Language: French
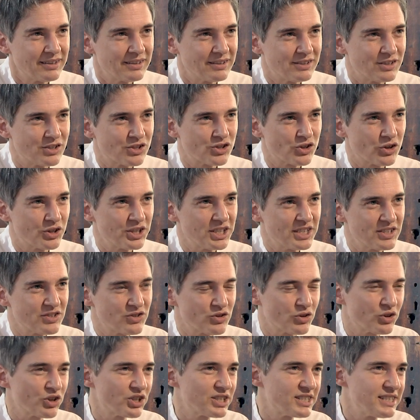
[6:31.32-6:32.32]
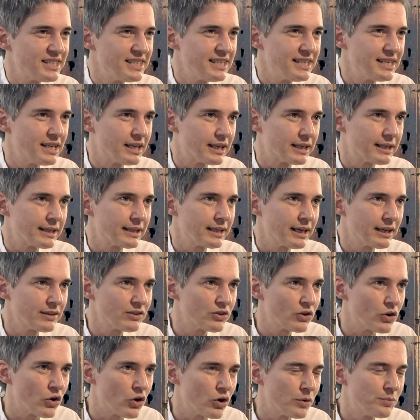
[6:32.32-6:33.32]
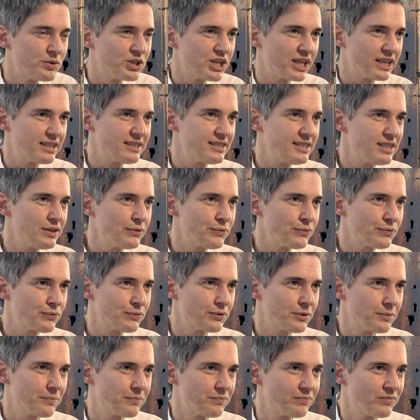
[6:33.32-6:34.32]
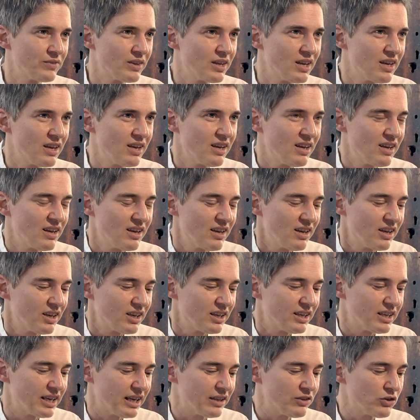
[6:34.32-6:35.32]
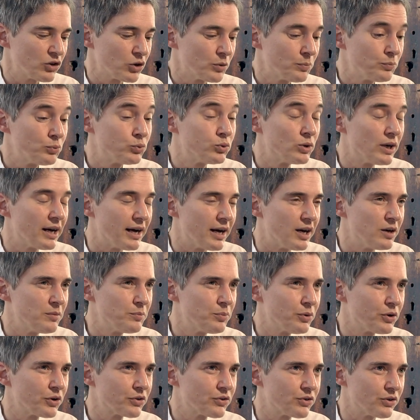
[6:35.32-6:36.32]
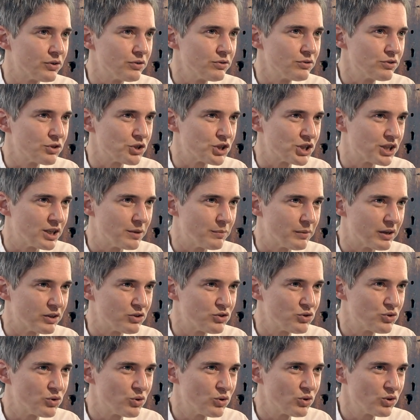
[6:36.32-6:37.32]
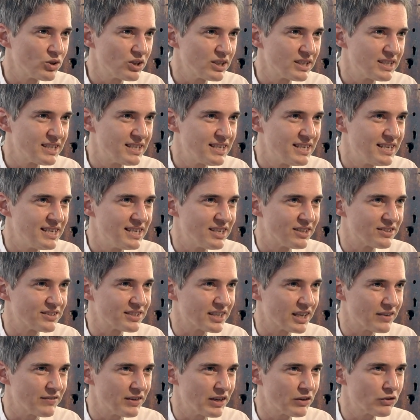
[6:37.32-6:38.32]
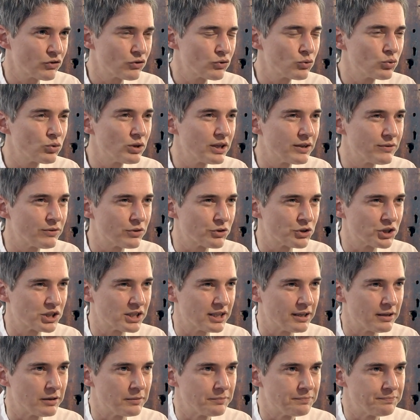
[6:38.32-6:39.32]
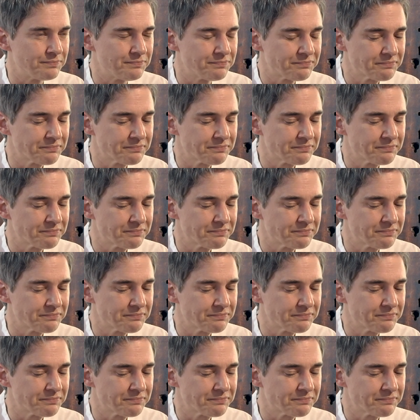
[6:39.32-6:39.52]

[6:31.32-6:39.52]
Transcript: euh, j'en ai sorti euh, quatre objectifs, quatre points importants chez Matthieu qui traversent tout l'Évangile.